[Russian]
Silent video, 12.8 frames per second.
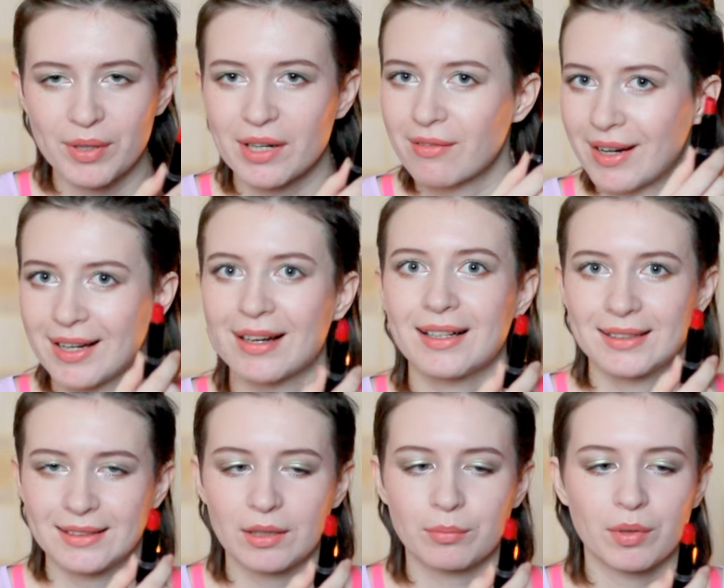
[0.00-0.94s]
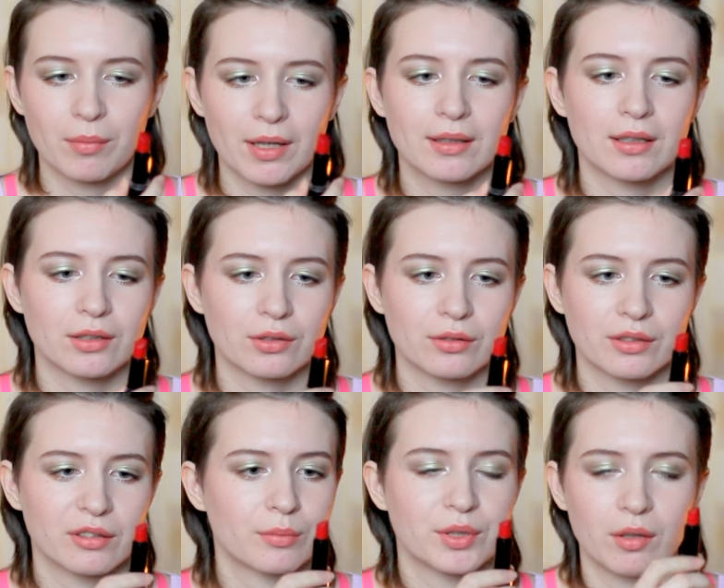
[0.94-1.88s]
первая красная помада,
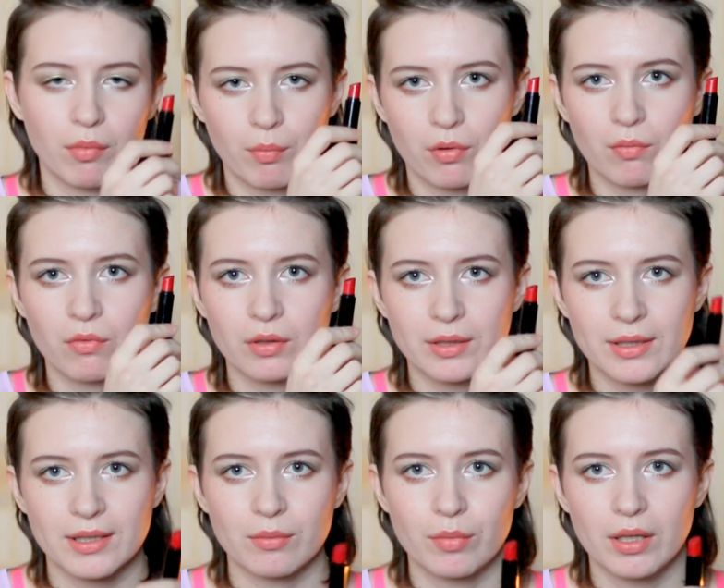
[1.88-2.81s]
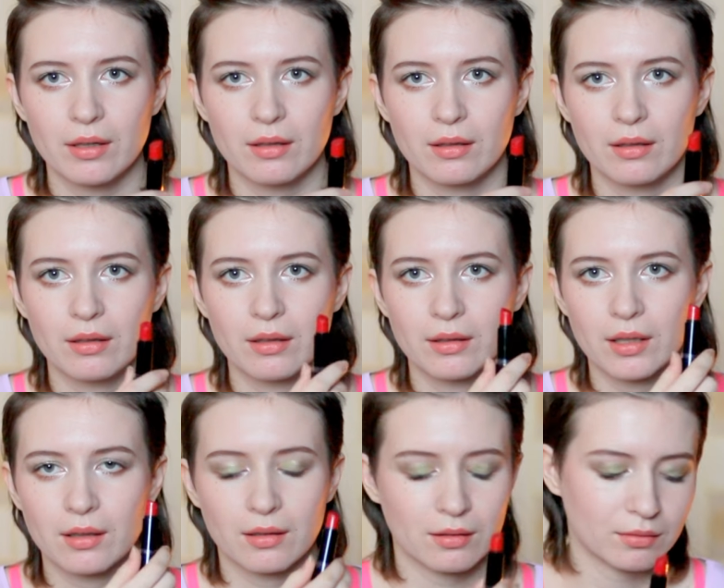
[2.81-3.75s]
которую я вообще попробовала на себе, и
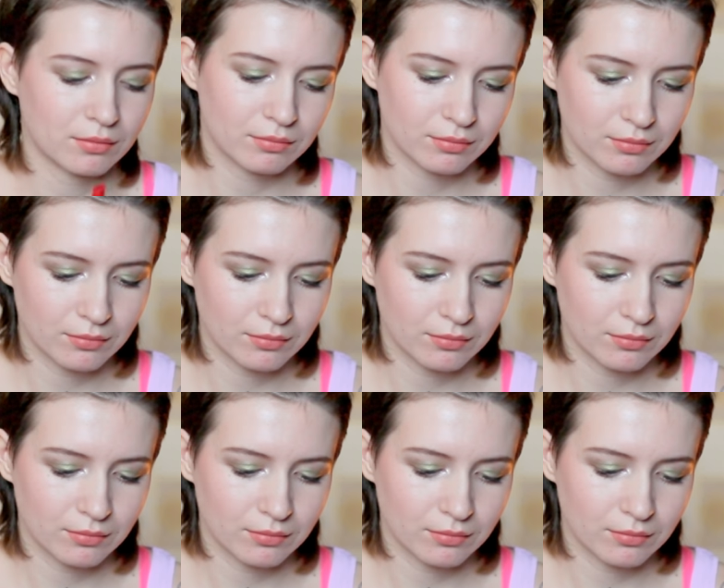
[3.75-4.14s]
она...